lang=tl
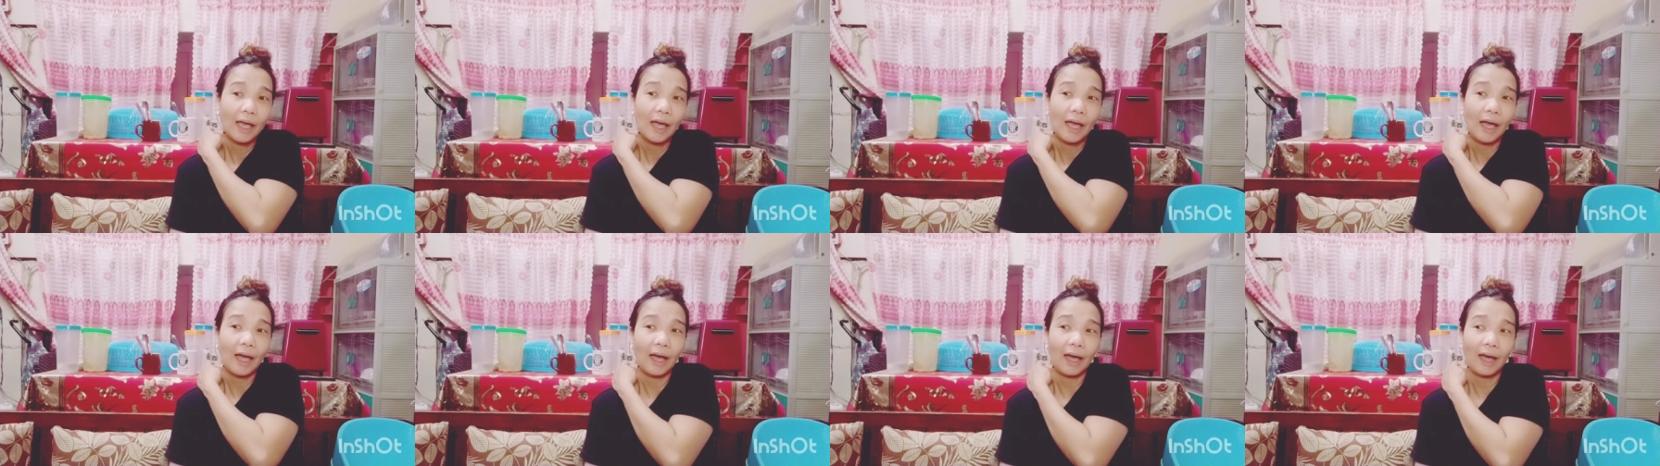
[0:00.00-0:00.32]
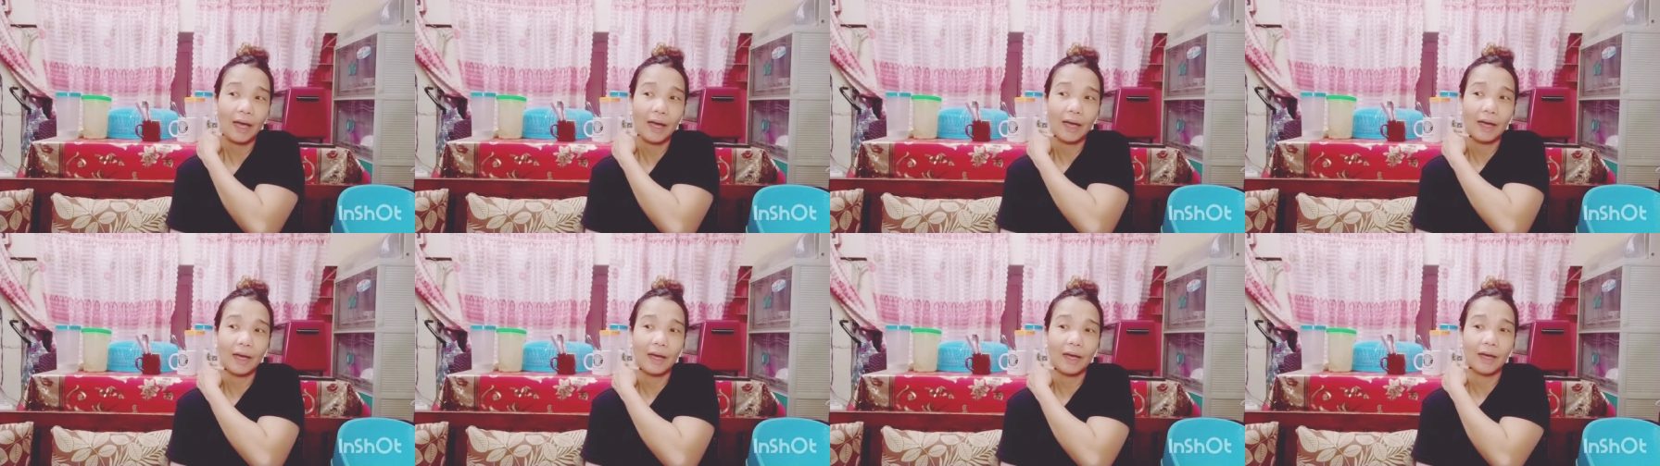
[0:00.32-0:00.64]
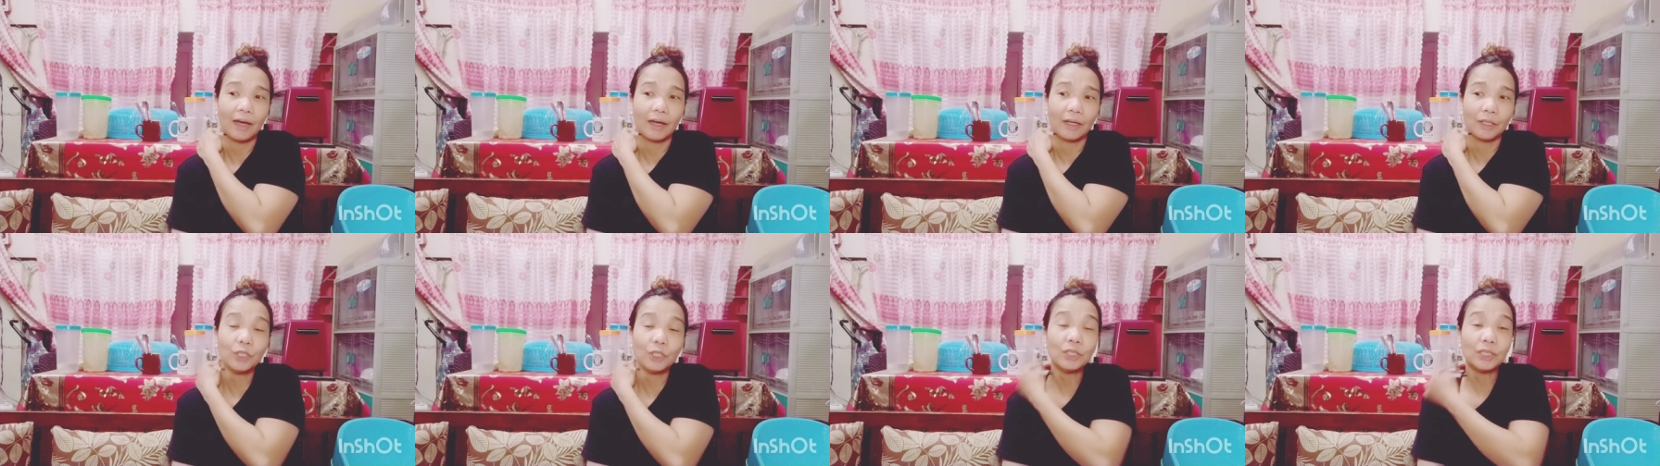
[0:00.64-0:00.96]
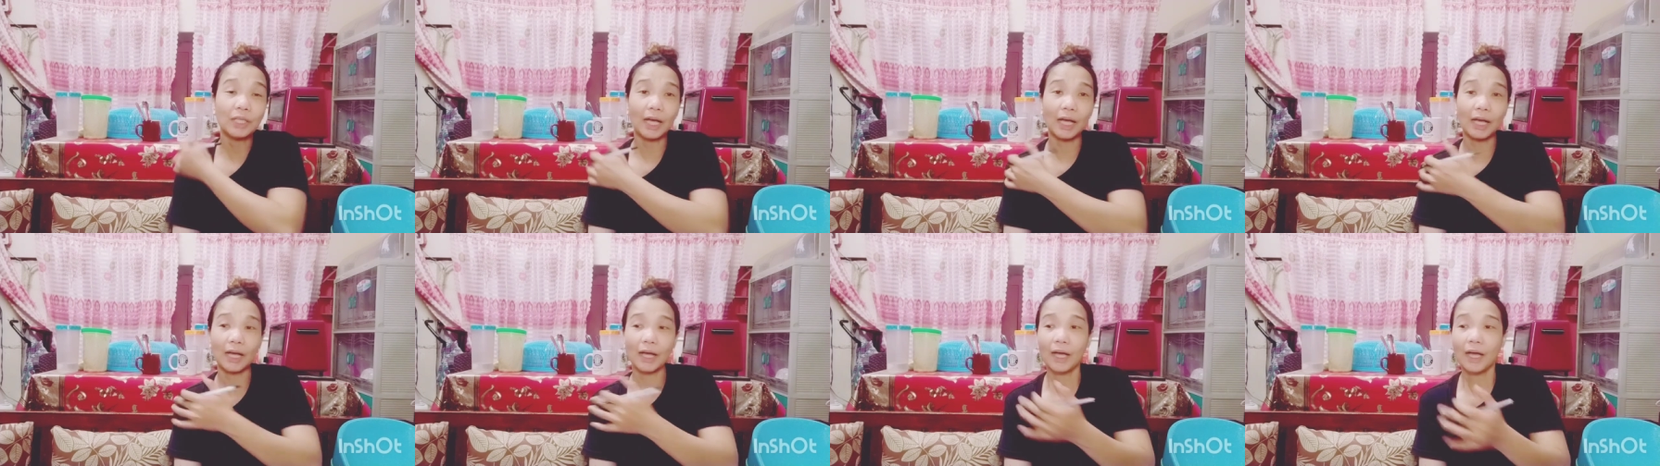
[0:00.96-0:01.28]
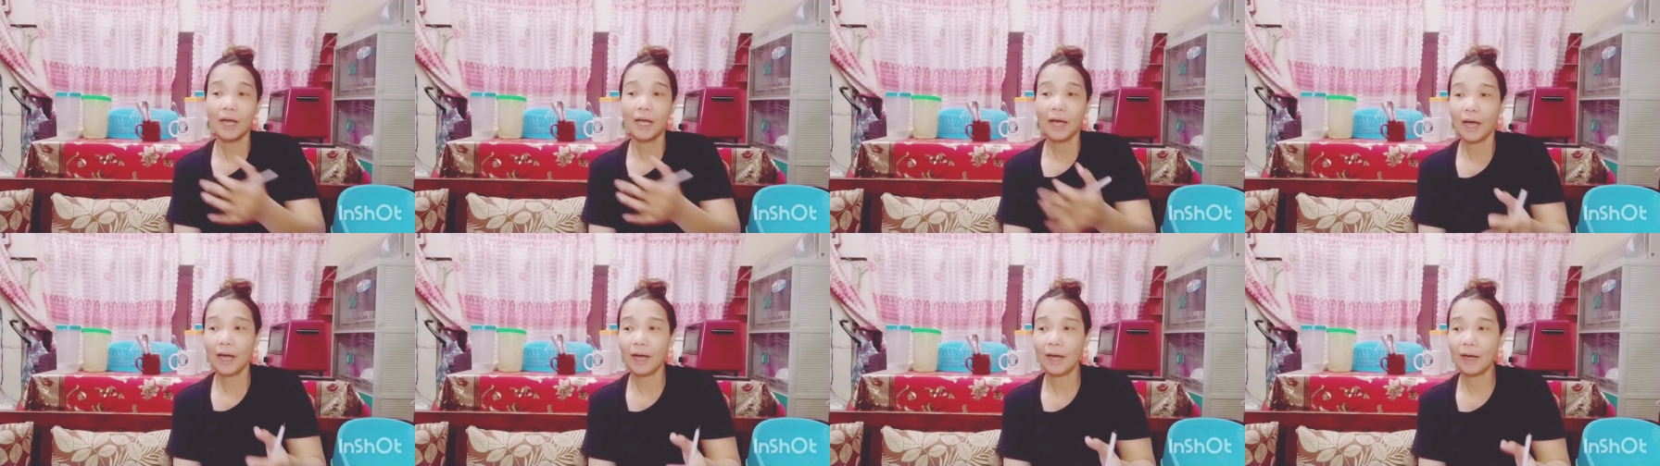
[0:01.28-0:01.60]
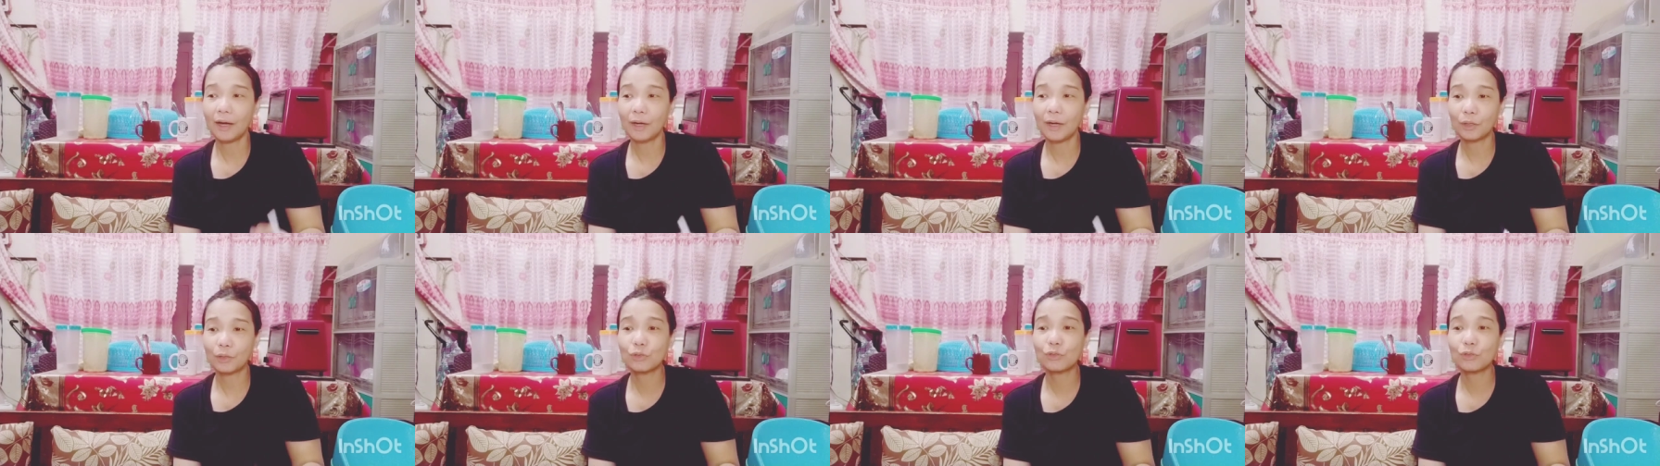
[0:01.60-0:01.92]
ah, yun nga,
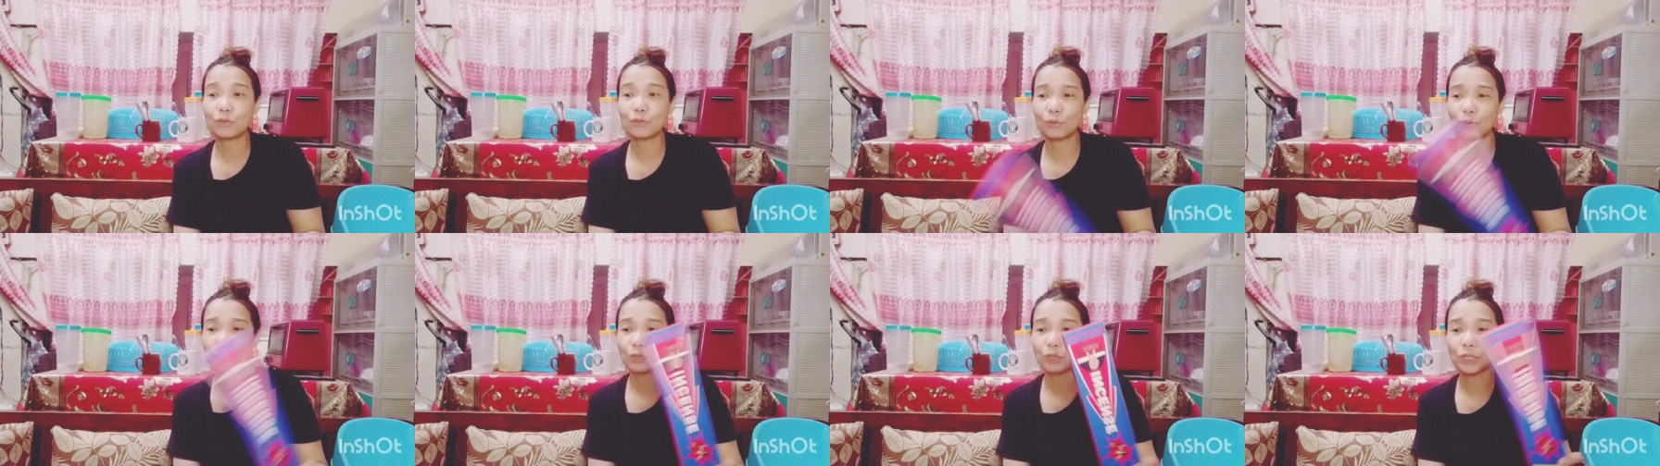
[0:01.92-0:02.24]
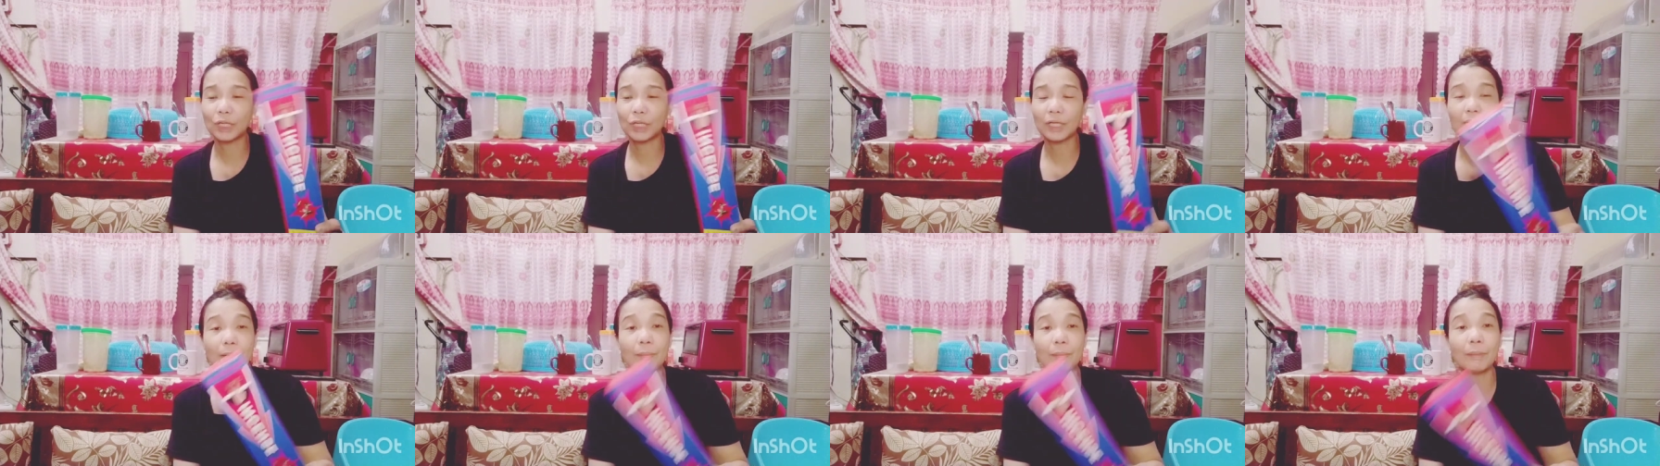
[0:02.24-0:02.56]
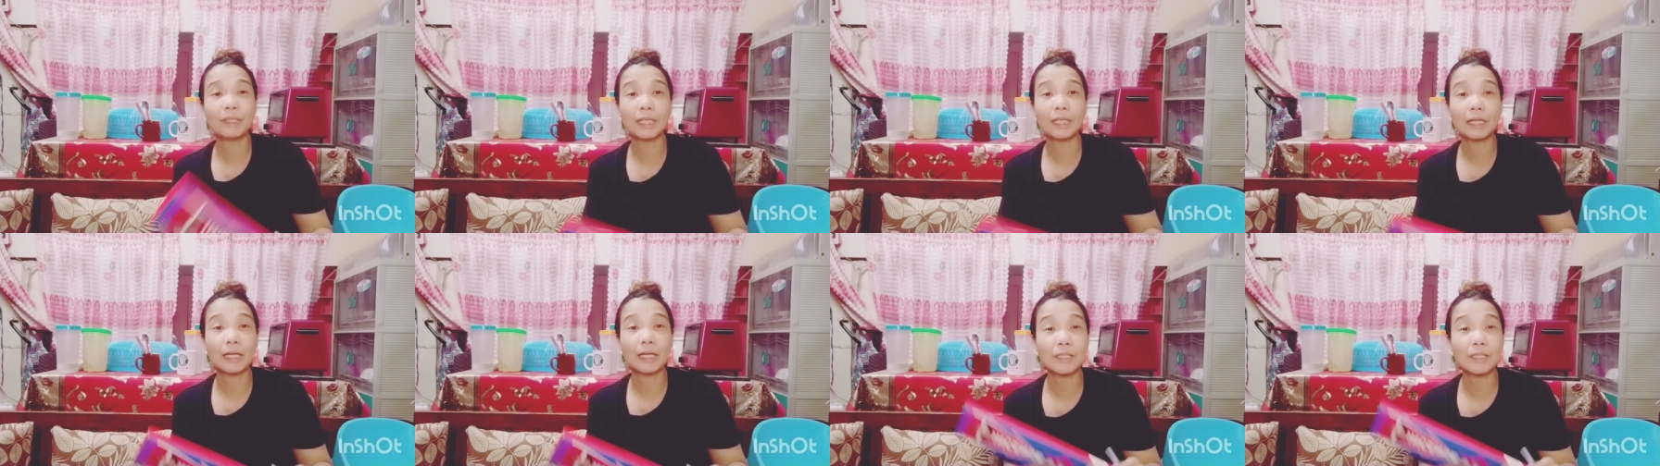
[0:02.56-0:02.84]
uh, gusto ko siyang gamitin